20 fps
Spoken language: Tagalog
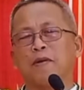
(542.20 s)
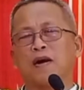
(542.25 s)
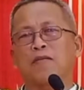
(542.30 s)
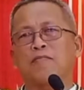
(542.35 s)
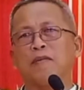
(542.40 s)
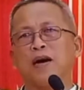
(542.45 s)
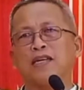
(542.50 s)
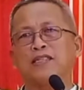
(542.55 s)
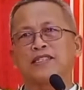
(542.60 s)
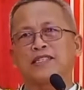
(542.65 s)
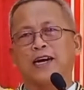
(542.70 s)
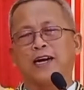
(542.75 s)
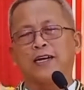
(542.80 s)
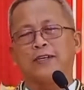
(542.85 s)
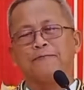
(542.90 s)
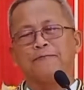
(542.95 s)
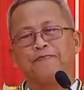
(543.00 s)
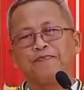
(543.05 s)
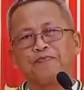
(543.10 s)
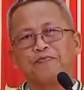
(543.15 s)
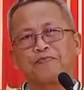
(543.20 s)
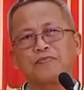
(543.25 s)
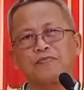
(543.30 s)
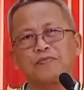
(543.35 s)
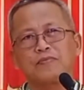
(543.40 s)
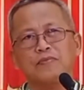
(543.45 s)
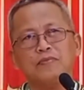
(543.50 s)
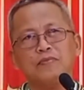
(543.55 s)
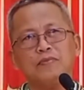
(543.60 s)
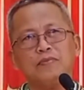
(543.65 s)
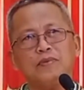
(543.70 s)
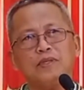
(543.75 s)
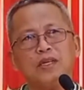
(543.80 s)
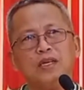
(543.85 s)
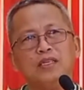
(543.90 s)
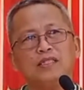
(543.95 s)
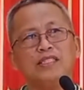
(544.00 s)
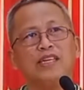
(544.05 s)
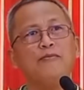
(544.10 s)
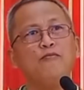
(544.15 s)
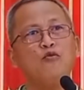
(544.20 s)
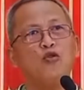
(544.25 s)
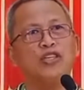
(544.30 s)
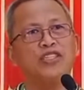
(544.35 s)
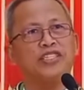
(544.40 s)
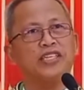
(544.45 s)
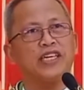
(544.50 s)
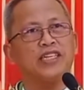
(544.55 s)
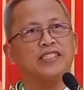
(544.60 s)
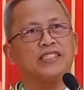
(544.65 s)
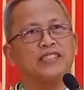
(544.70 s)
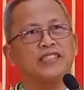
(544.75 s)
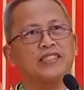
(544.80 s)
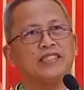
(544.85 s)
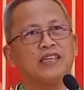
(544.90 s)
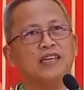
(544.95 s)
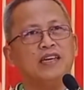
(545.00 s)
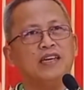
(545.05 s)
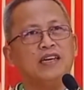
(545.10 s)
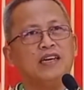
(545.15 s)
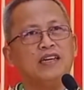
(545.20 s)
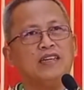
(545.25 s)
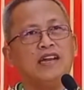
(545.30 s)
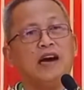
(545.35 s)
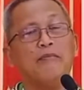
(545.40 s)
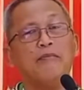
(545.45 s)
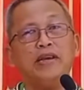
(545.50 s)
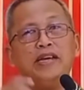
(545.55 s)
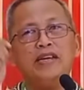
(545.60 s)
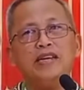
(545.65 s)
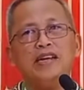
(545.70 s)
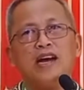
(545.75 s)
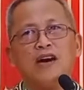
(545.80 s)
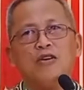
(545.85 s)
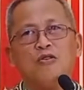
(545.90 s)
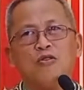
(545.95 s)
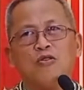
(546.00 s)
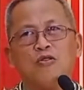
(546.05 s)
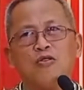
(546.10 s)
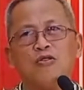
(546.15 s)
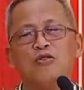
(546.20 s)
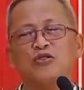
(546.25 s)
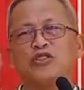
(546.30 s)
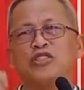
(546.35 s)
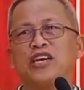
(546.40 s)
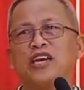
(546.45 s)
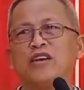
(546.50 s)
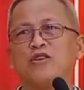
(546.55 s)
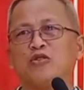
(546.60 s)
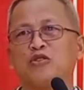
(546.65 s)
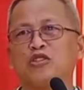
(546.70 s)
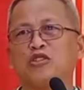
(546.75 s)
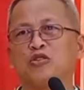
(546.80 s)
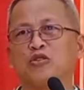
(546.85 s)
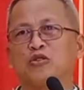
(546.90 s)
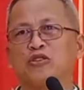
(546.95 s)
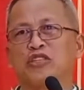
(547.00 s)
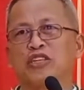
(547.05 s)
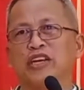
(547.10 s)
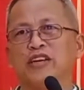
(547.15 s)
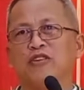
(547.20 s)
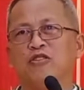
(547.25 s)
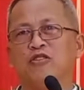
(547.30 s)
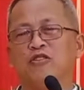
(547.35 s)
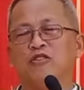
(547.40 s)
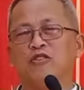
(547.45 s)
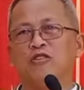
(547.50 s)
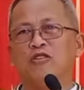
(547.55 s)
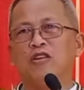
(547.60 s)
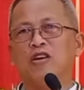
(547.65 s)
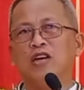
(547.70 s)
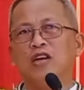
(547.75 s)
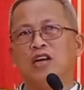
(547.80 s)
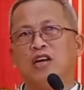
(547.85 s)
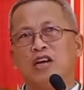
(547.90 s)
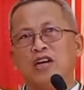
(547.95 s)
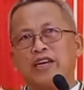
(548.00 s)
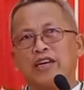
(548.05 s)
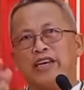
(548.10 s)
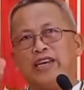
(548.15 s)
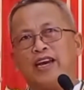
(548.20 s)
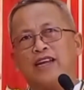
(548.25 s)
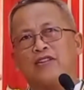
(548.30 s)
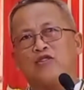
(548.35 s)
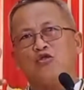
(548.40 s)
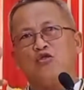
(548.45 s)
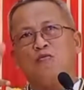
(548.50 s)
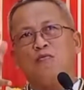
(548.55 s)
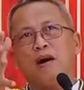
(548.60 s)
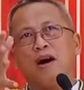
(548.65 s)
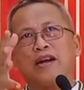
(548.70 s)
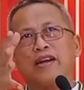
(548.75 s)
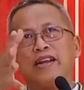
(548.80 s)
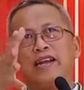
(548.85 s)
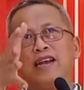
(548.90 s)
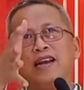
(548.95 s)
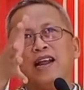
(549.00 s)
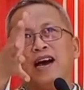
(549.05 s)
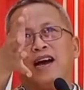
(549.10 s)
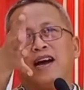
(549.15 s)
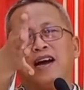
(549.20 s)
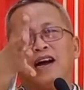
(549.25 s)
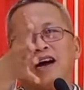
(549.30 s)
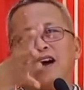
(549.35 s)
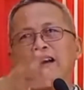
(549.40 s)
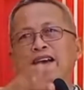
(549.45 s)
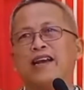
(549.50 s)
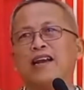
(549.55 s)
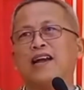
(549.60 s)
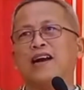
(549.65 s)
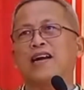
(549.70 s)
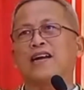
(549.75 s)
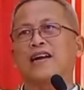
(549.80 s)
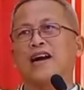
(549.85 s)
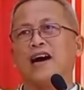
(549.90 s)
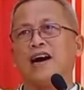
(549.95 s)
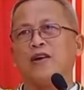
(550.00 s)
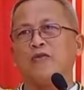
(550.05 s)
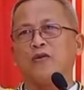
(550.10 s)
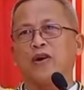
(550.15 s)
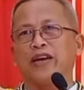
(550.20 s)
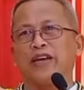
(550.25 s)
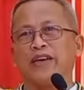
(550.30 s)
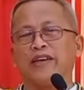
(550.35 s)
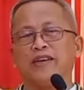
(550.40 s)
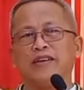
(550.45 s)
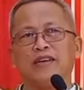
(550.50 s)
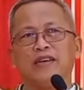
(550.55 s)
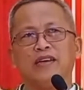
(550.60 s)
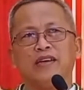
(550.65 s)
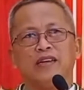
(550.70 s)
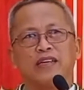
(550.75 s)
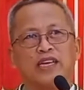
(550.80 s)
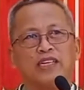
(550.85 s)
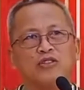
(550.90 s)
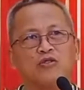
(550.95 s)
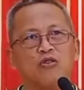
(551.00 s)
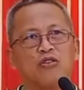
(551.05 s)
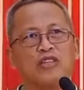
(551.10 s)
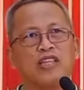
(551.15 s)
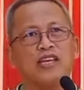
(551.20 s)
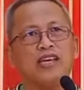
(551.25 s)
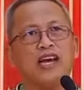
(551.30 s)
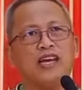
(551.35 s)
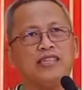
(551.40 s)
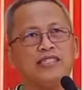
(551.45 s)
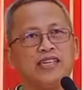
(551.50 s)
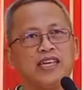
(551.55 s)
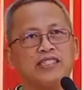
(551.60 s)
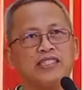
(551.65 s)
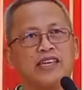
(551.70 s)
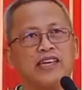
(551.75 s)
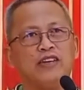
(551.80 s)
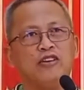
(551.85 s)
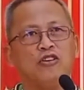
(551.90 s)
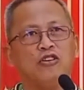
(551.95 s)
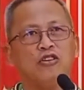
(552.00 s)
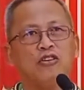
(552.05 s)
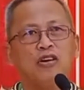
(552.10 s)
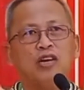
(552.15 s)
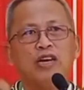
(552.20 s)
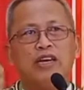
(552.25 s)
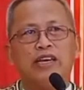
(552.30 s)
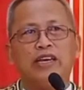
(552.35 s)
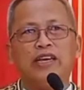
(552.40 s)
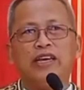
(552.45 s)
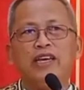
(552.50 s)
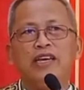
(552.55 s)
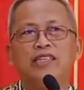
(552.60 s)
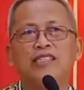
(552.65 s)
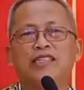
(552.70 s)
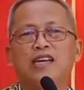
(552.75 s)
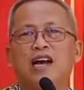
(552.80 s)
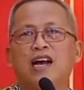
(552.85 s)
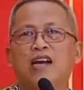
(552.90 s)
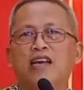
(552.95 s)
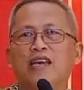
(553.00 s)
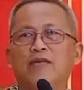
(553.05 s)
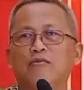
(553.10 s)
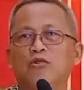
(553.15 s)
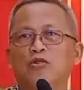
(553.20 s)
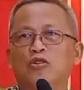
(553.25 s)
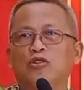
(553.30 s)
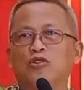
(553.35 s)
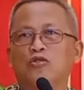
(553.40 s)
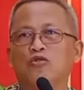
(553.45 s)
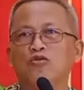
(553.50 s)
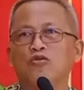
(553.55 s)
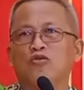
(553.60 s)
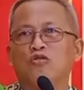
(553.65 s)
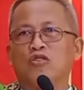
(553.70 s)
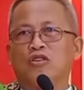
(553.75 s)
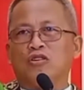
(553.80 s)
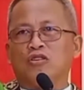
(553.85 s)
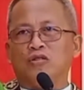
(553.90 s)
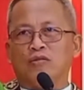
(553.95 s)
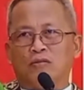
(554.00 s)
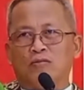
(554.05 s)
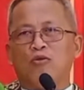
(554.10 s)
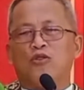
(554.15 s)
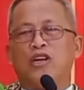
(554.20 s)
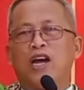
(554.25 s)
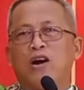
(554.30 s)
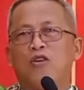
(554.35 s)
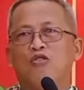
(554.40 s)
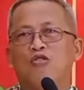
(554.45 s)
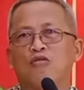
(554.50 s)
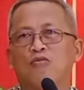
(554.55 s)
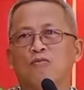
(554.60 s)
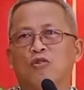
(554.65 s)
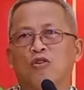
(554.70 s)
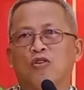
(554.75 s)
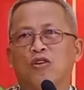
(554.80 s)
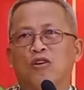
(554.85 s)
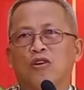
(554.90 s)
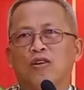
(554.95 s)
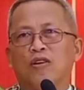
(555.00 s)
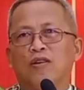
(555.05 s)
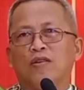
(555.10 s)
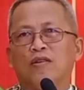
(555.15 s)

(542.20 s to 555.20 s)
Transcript: pagbasa si Moises naminaw unsay gustos Ginoo giatubang nila ang ilang kaaway. Gisultihan siya sa Ginoo, iisa ang imong sungkod, mudaog mo.